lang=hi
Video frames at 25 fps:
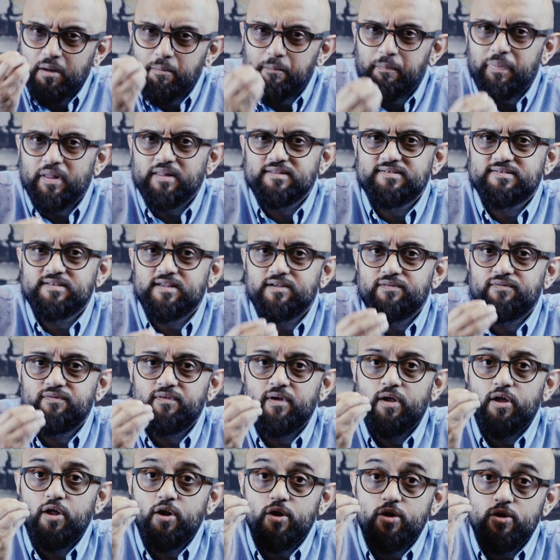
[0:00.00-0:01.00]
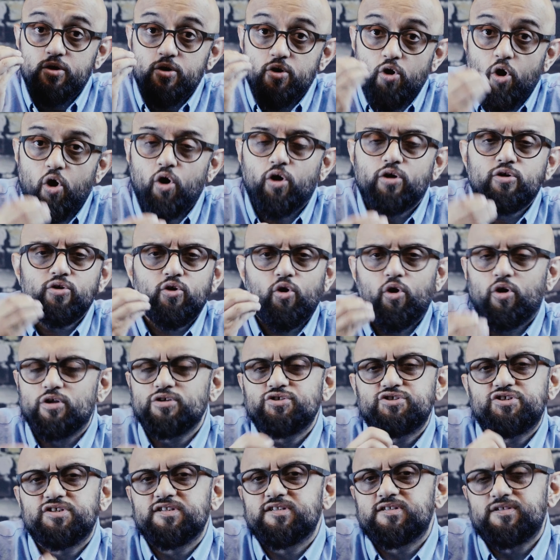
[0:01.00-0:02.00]
कंपल्सिव नॉन
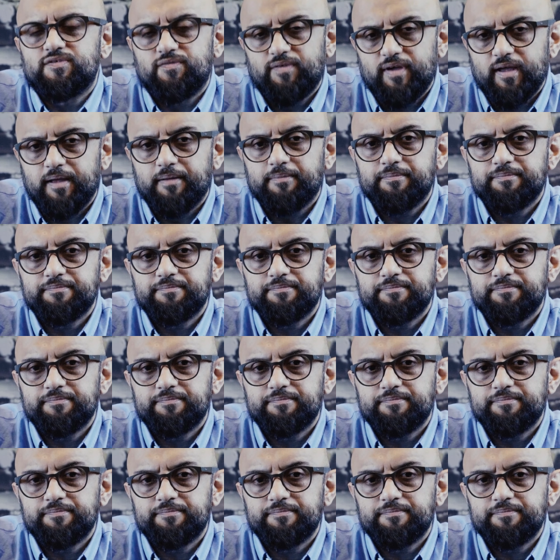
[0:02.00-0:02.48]
कॉन्शियस वे